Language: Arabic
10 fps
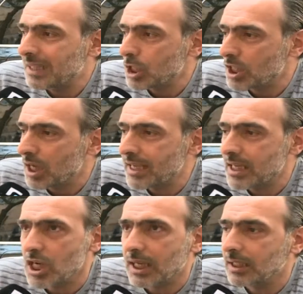بدها
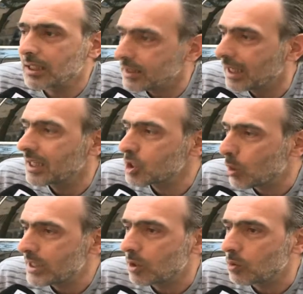اي شغله يلا
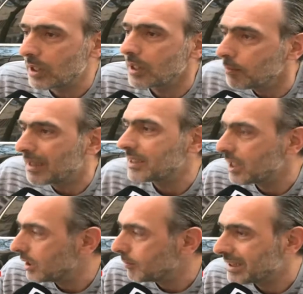شوي روقي
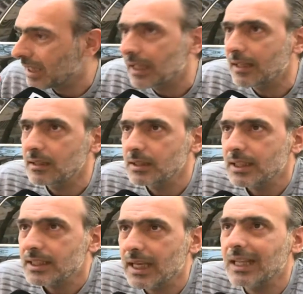بدي بتضلها
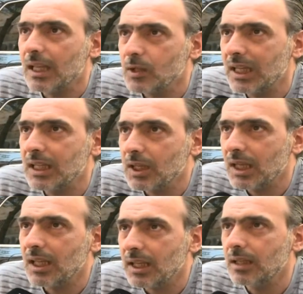يلا يلا
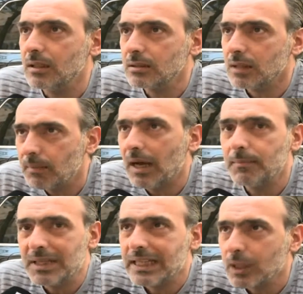يلا يلا طب ما
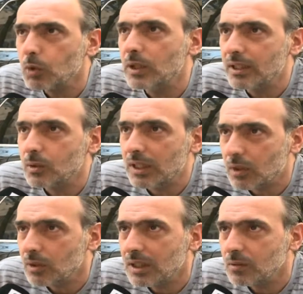عم لك روقي
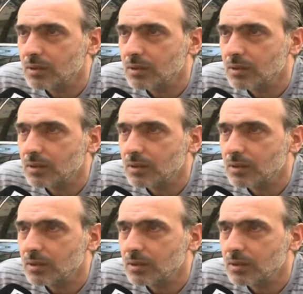روقي روقي